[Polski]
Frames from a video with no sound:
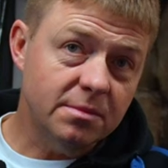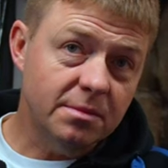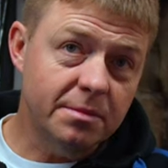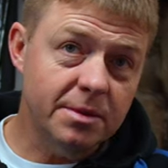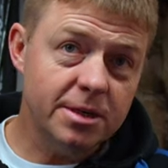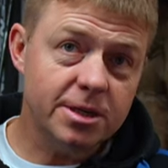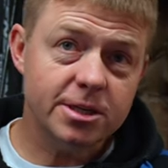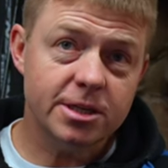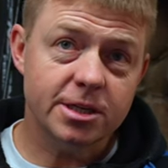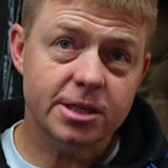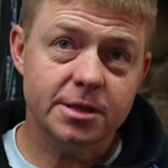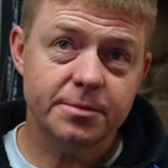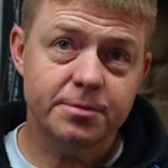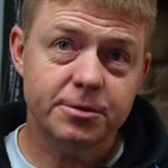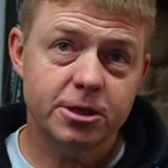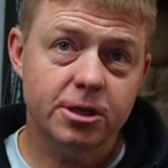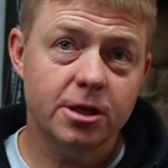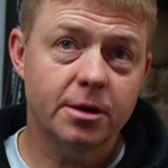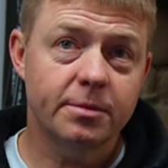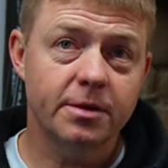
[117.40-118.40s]
myślę, że
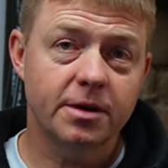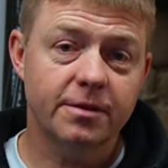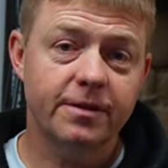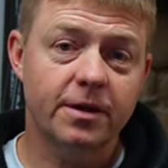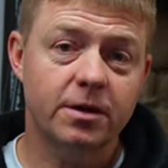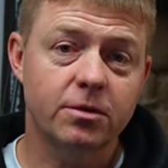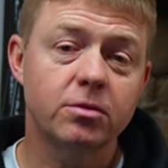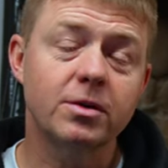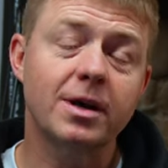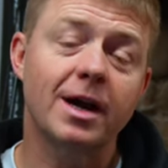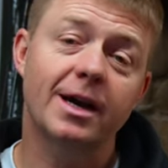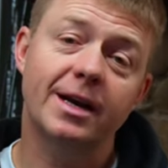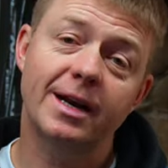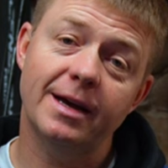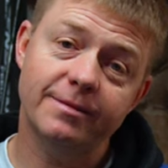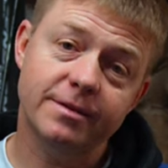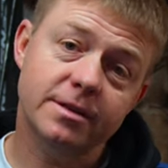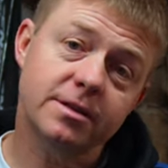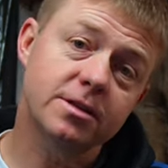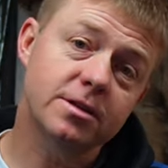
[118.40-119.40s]
przy dobrych warunkach
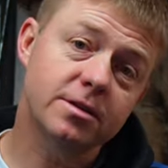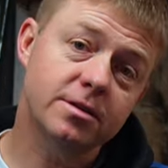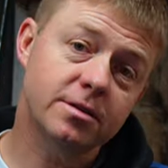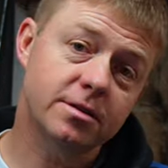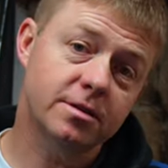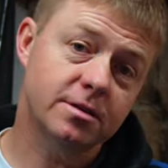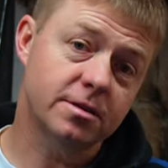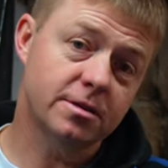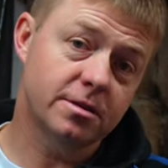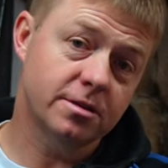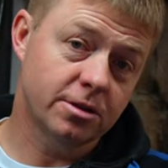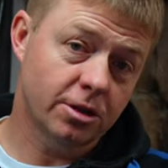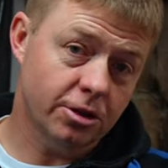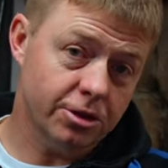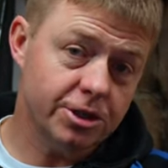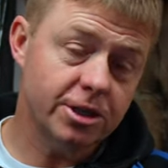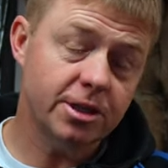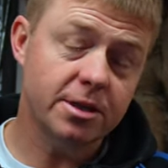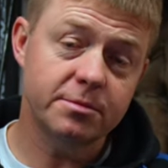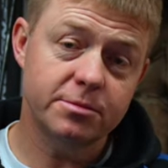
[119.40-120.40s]
nawet do
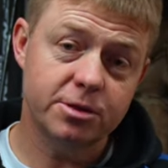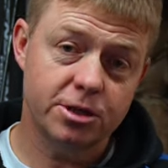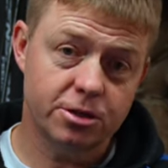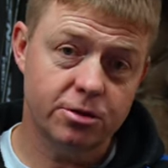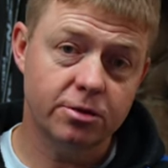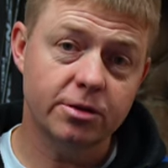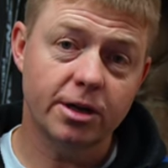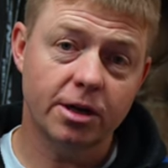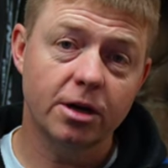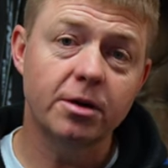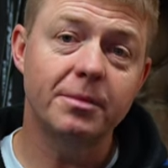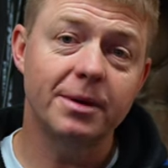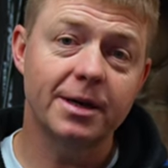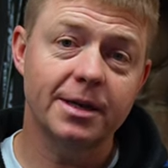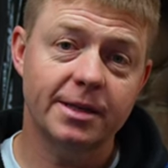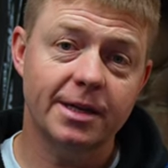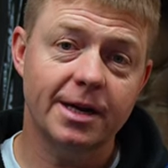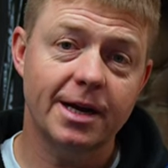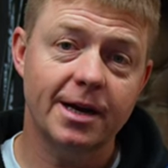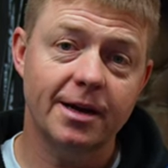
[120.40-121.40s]
70
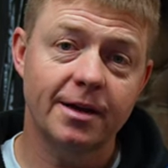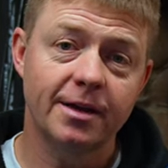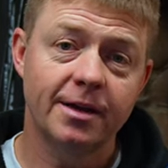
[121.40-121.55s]
metra